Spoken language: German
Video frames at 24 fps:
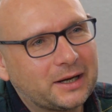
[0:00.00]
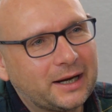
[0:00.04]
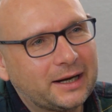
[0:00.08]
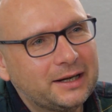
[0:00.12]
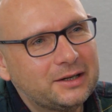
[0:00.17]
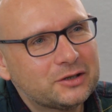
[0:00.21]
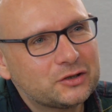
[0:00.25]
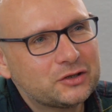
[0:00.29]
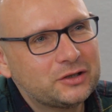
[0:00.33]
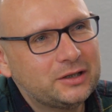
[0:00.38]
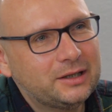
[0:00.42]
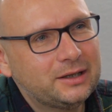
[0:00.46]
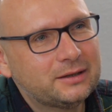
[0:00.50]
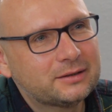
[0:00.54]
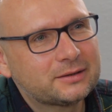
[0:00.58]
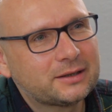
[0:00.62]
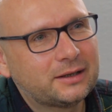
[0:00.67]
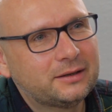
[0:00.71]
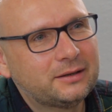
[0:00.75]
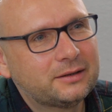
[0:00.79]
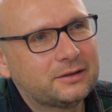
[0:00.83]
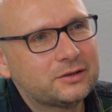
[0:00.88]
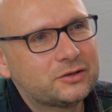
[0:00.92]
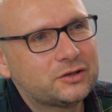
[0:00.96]
mal eingestiegen in
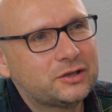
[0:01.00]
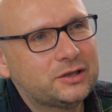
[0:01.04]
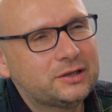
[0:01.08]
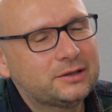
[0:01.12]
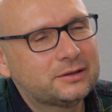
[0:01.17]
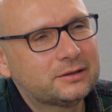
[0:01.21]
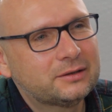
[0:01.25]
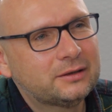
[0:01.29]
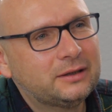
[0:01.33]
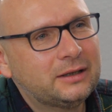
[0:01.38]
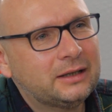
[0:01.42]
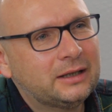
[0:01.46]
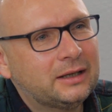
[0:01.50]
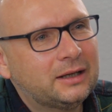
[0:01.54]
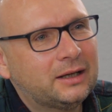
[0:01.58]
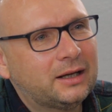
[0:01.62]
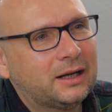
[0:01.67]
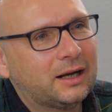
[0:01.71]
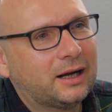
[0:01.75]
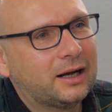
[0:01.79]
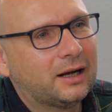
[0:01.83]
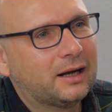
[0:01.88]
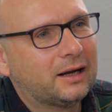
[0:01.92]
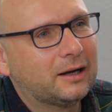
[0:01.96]
seine Geschichte.
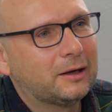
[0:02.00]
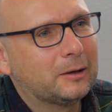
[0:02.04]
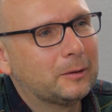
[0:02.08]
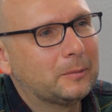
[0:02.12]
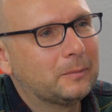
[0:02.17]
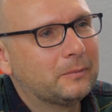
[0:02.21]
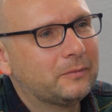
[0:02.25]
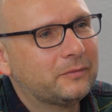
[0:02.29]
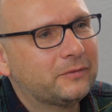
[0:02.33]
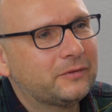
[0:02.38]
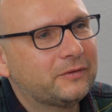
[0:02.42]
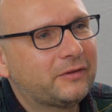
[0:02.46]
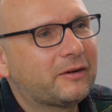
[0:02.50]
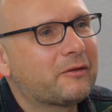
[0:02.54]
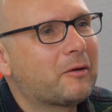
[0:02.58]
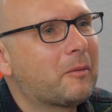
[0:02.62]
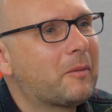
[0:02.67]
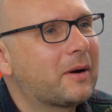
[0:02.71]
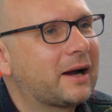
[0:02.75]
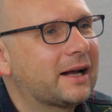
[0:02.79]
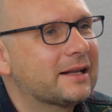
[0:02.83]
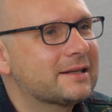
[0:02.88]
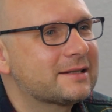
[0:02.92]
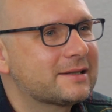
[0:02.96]
Ähm, fangen wir
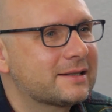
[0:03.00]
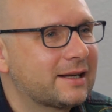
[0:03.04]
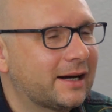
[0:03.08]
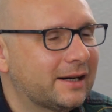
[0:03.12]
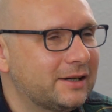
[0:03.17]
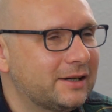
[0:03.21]
mal ganz